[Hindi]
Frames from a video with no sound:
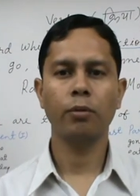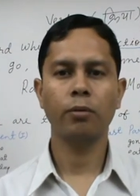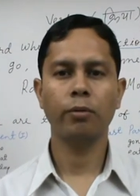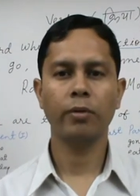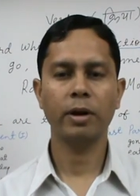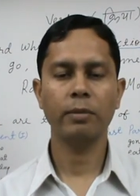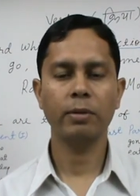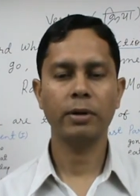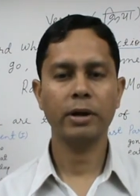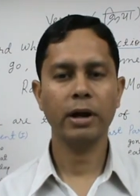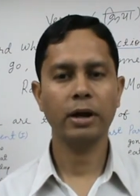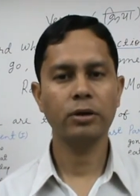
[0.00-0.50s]

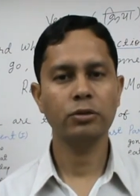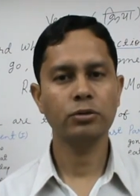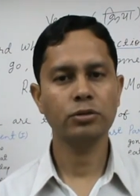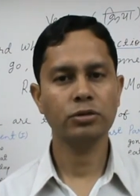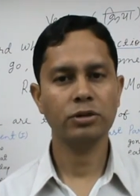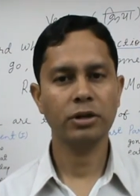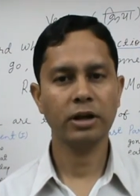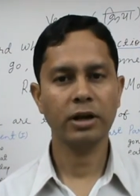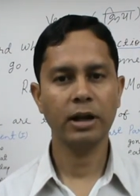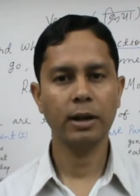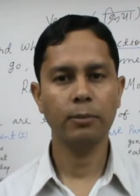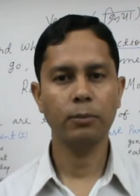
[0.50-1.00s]
वर्ब का यूज
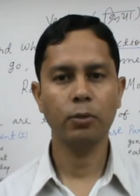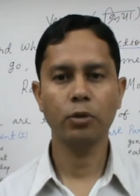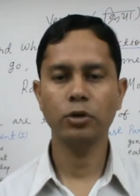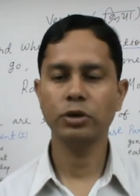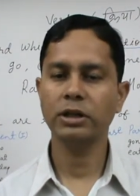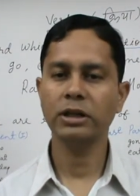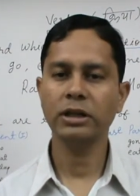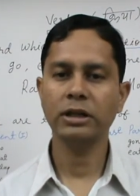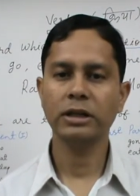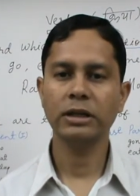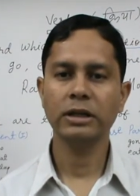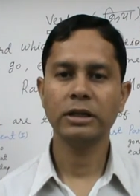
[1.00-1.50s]
करना
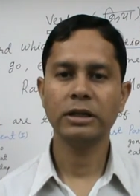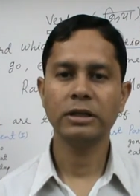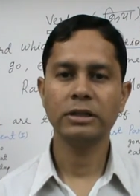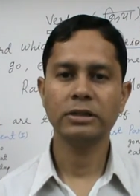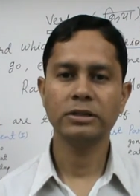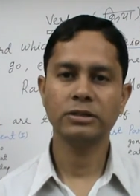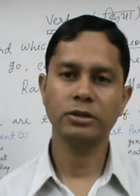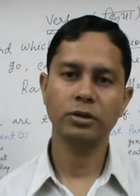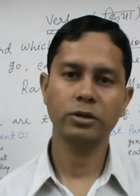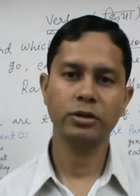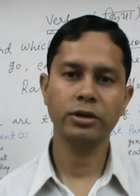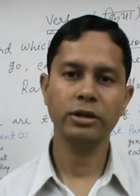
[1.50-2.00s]
बहुत ही
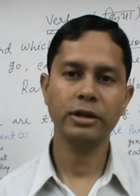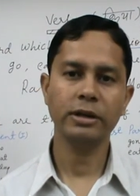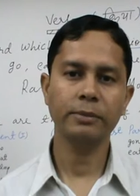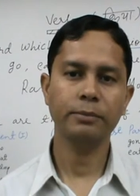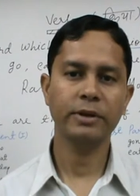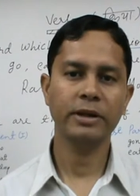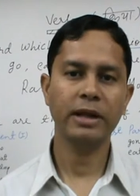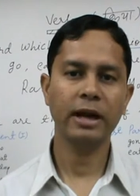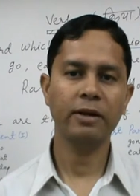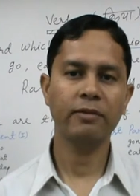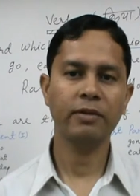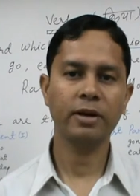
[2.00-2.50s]
जरूरी है
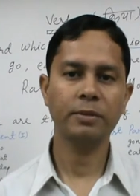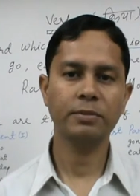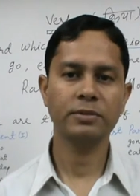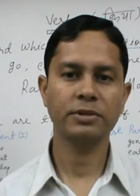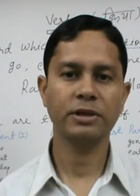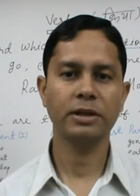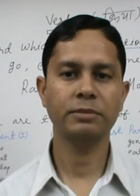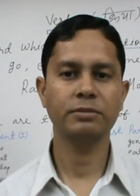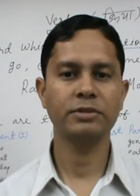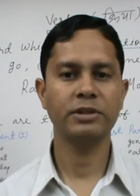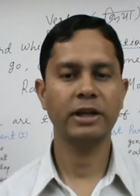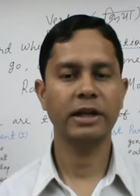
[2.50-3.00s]
बिना वर्ब
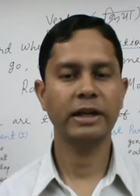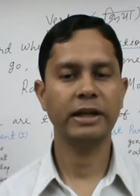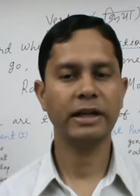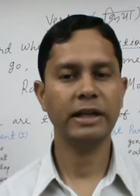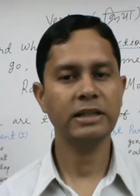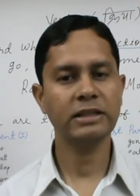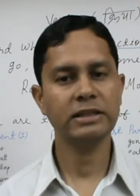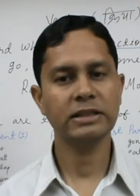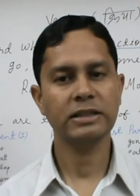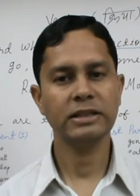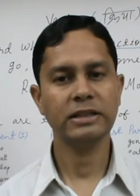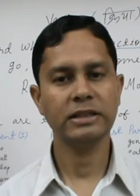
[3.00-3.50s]
से हम
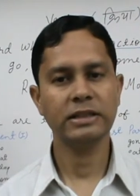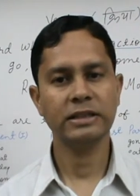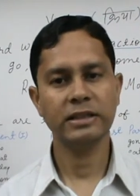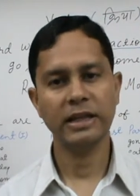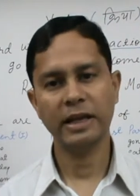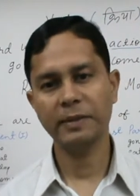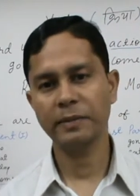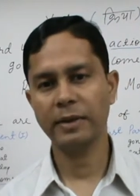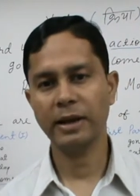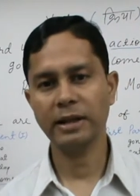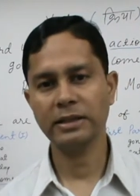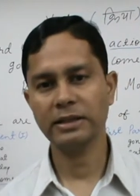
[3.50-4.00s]
सेंटेंस
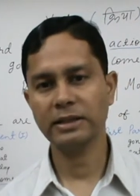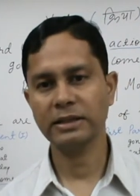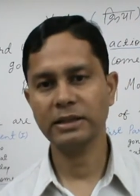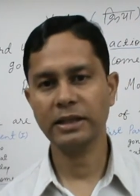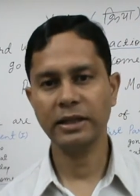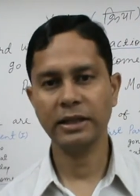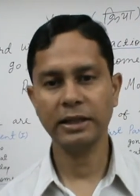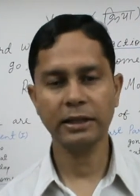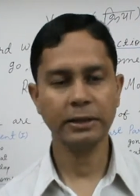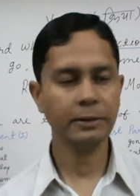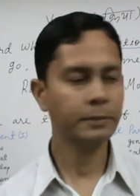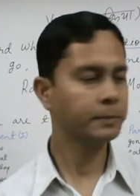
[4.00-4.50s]
नहीं बना सकते
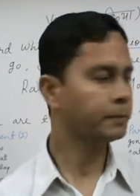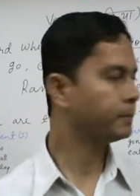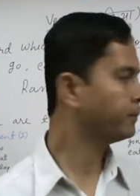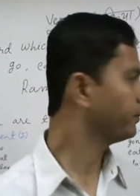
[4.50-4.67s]
हैं